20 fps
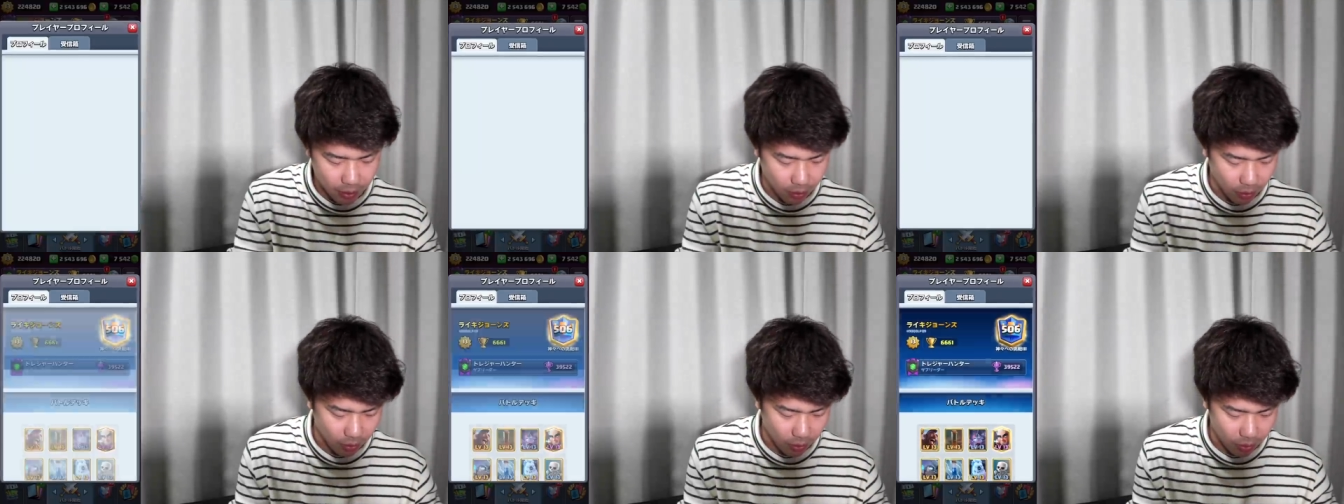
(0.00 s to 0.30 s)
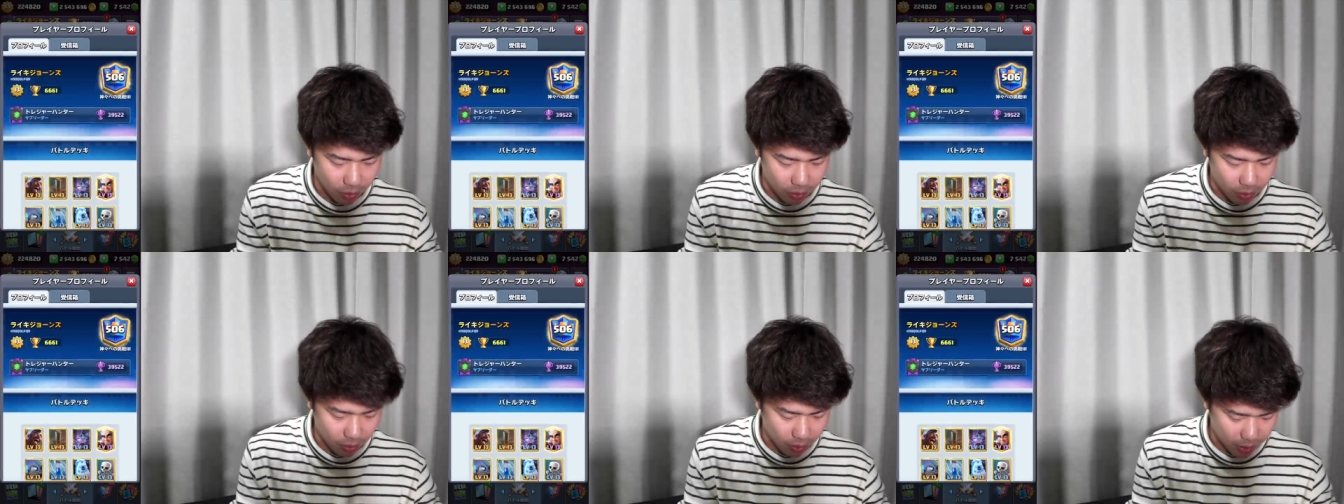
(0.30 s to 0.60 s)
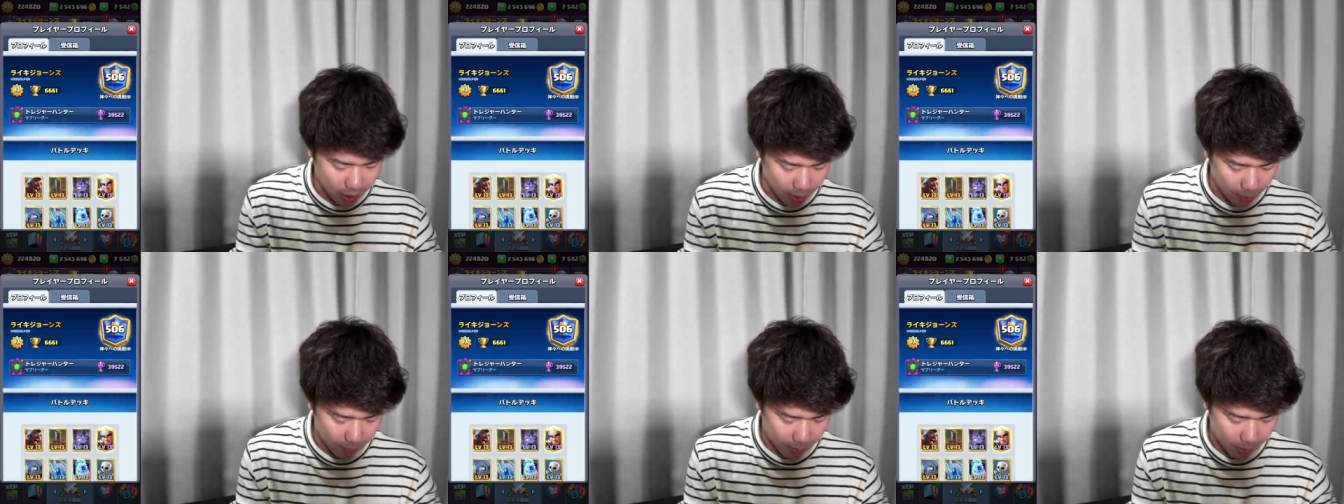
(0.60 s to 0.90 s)
ど、66
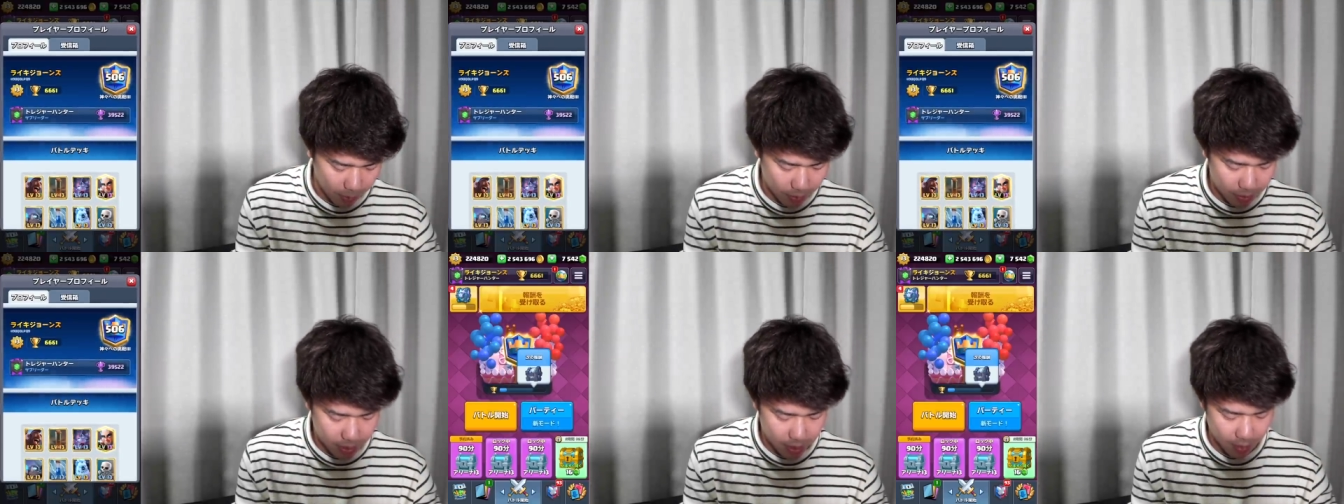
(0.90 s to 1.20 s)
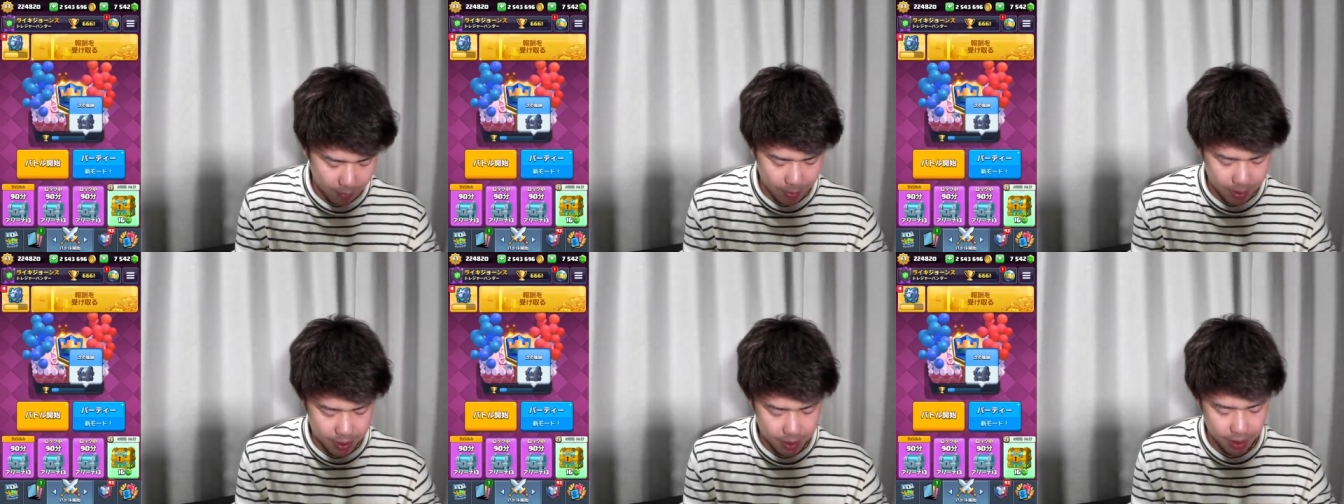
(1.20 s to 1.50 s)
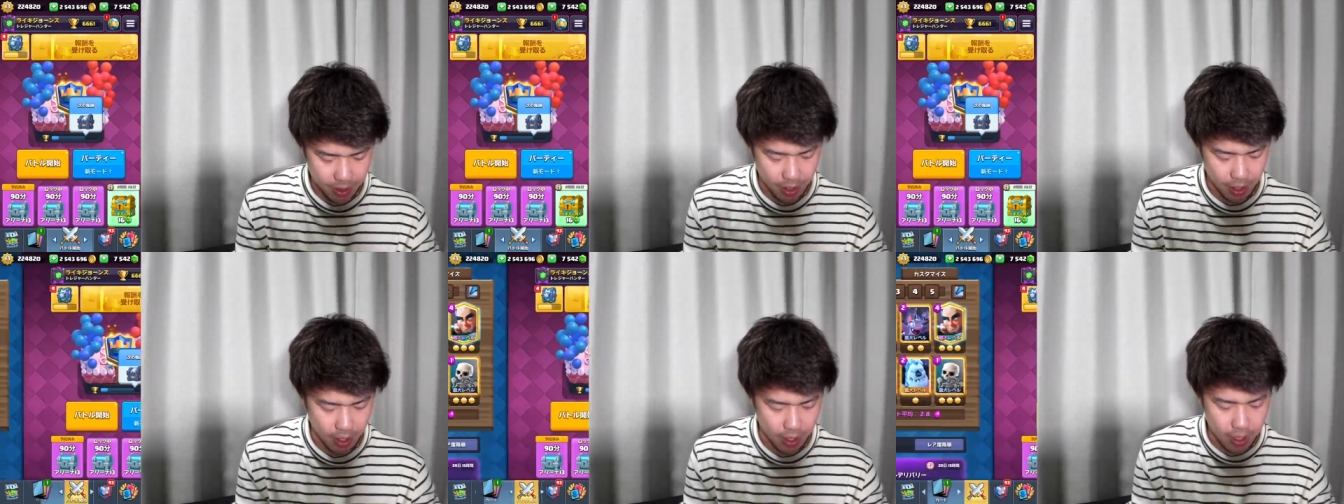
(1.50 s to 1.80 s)
台まで落ちちゃいました
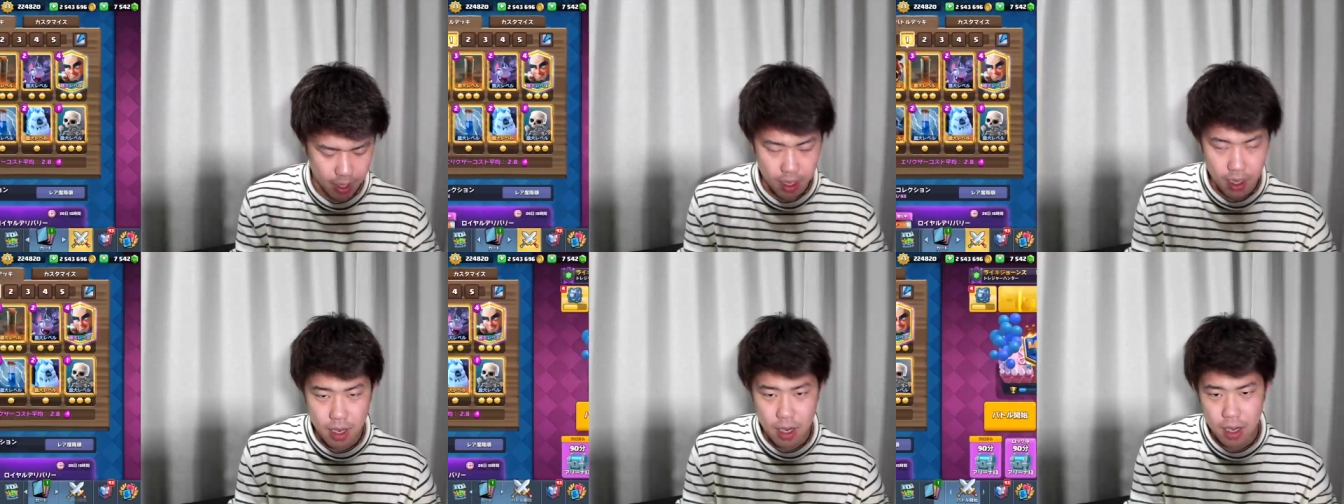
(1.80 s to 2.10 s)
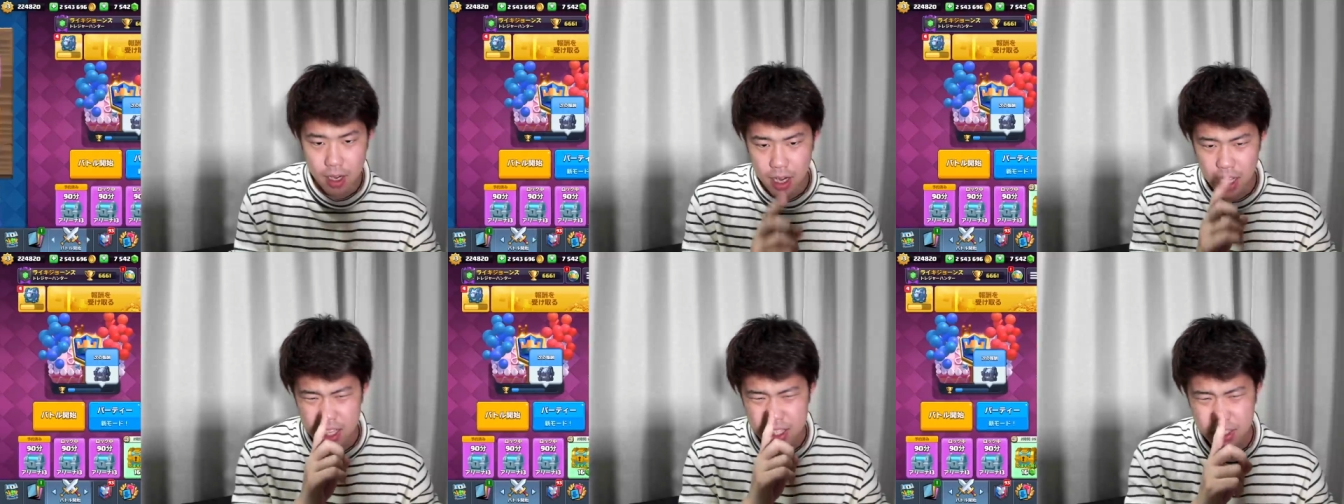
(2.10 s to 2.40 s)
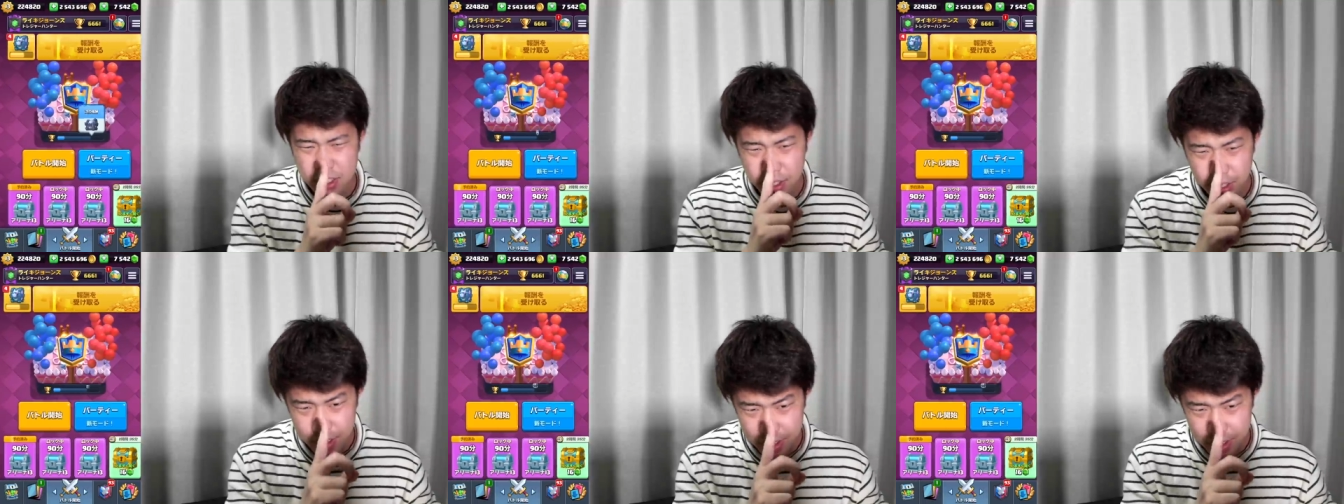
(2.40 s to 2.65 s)
ね。ラスト1